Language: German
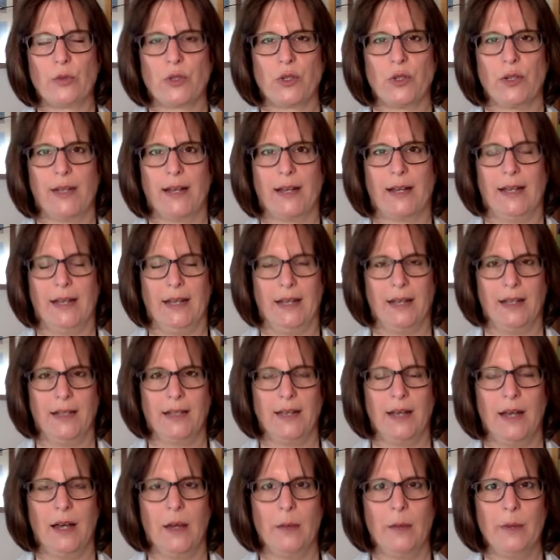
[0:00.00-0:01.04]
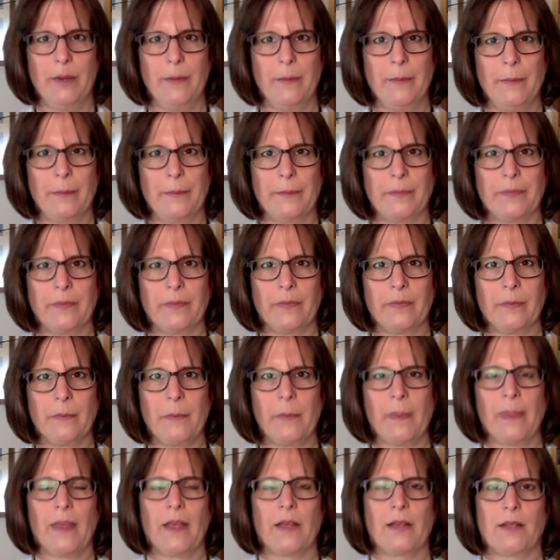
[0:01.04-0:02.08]
schon erklärt habe.
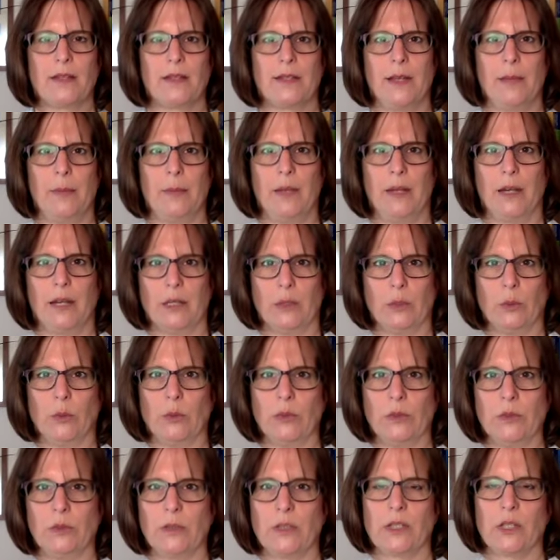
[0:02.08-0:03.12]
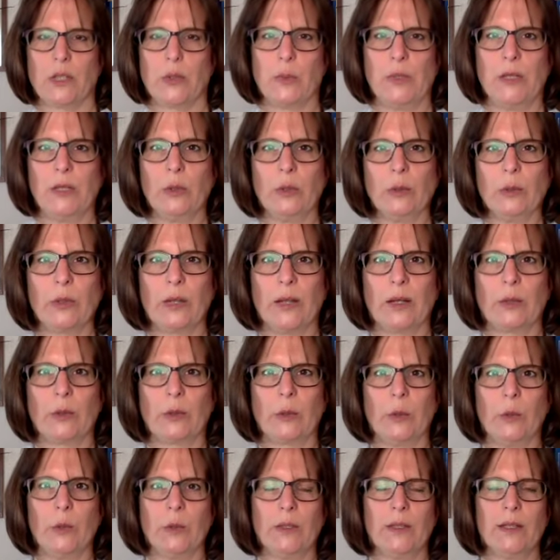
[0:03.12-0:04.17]
Das Epleranon und das
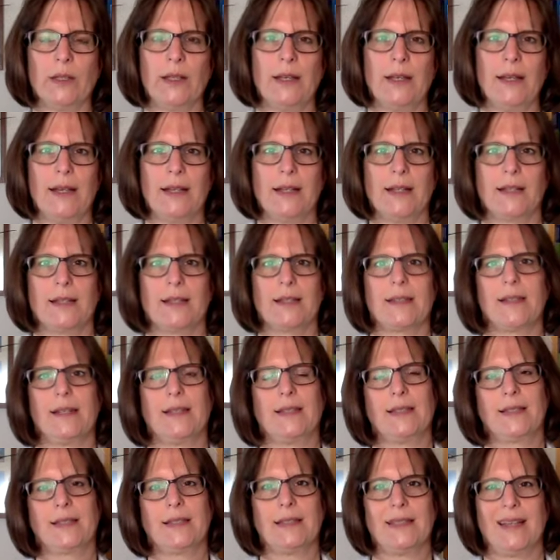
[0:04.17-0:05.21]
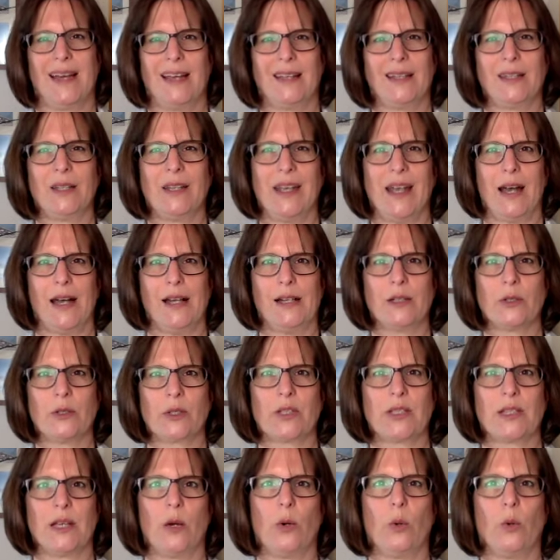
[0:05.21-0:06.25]
Spironolacton, das setzt sich an die
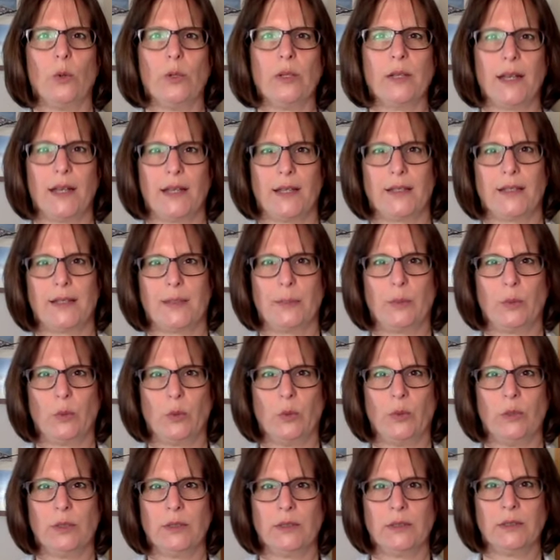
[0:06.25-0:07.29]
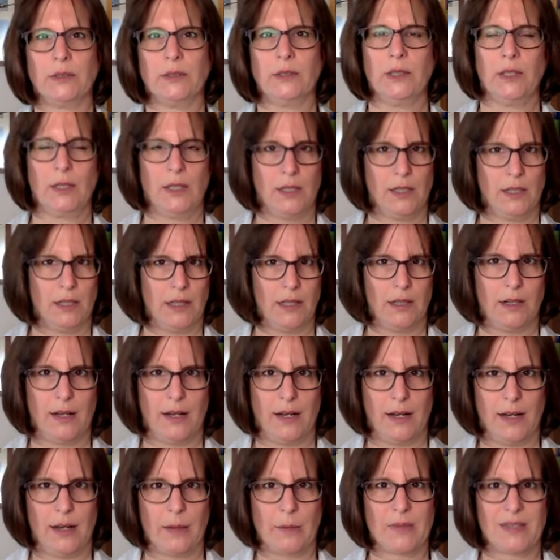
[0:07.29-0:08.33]
Aldosteronrezeptoren
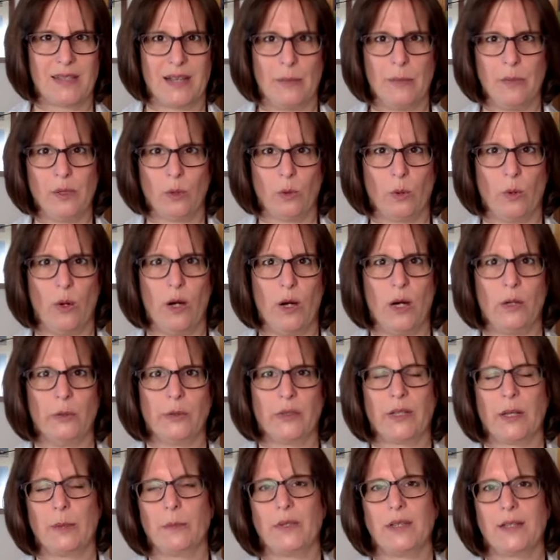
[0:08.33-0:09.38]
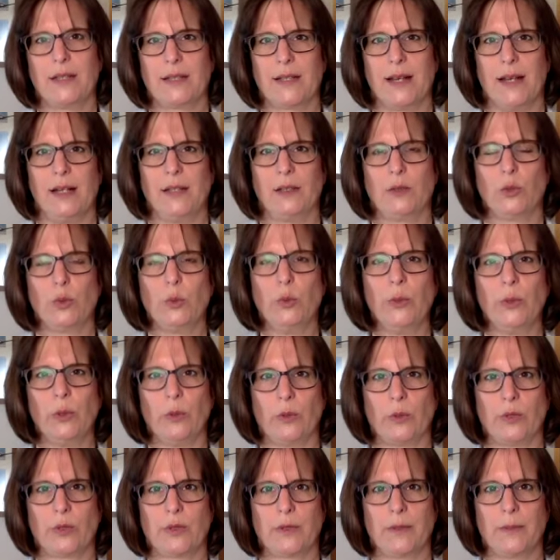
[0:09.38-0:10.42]
am Sammelrohr und am distalen
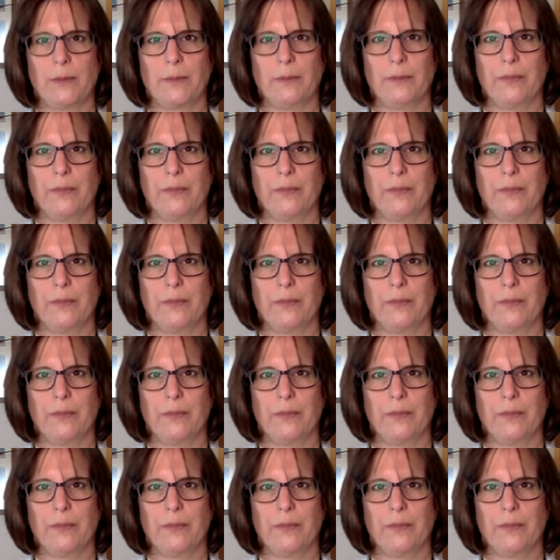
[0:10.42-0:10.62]
Tubulus,